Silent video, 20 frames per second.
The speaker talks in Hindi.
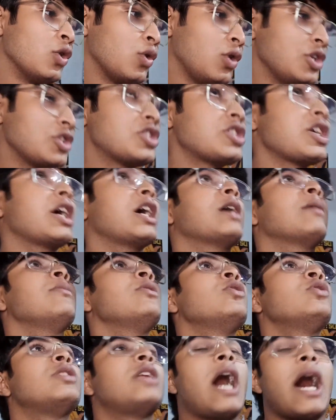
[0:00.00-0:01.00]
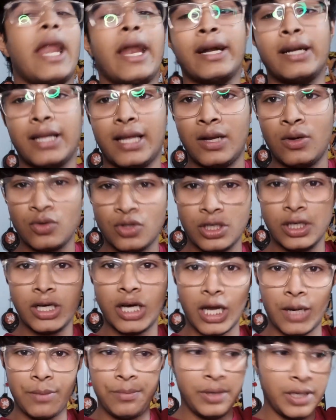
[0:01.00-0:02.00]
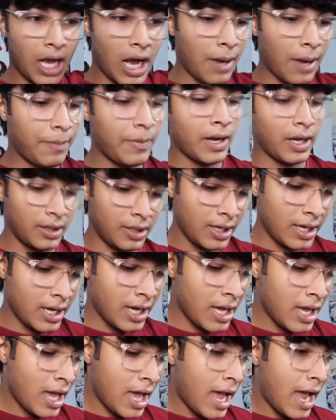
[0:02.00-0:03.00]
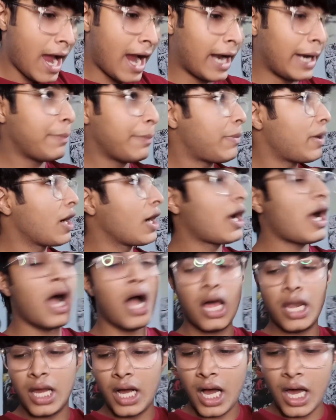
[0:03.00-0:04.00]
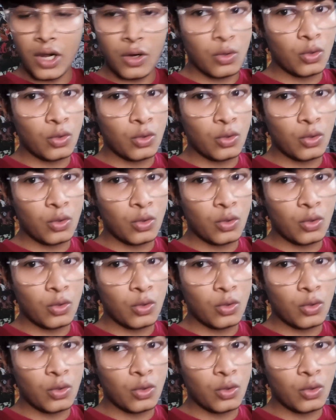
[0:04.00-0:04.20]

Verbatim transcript: तो इस चक्कर में जो डायरेक्ट है ना उसकी गर्मी यहाँ पे आती है एंड पंखा लगा लो